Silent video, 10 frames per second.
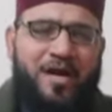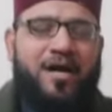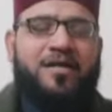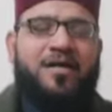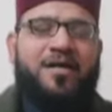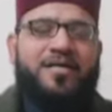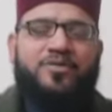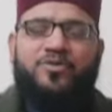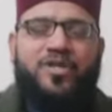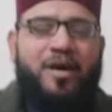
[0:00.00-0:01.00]
आका
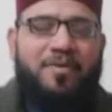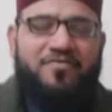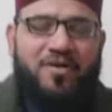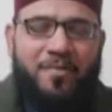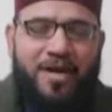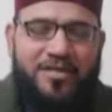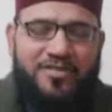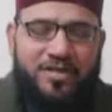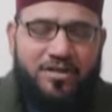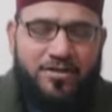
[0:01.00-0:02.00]
अलैहिस्सलाम ने फरमाया
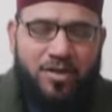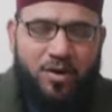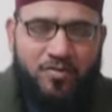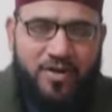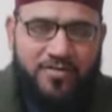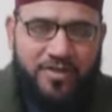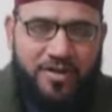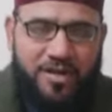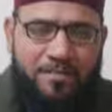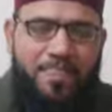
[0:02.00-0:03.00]
सल्लल्लाहु अलैहि
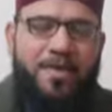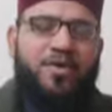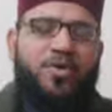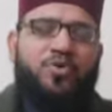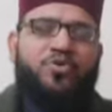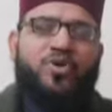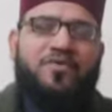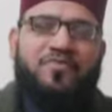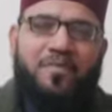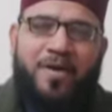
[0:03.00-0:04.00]
वसल्लम हुजूर
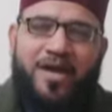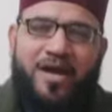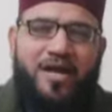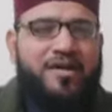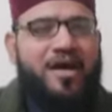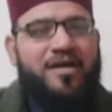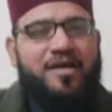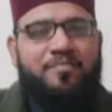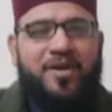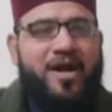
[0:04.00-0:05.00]
ने फरमाया अल्लाह
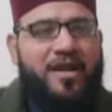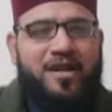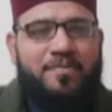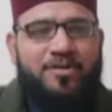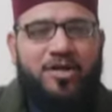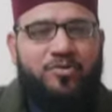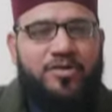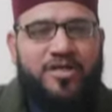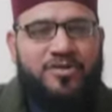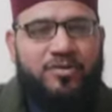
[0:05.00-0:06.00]
के प्यारे नबी
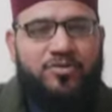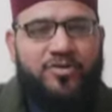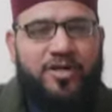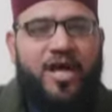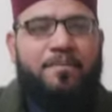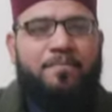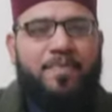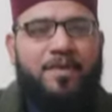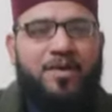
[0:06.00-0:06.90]
दाऊद अलैहिस्सलाम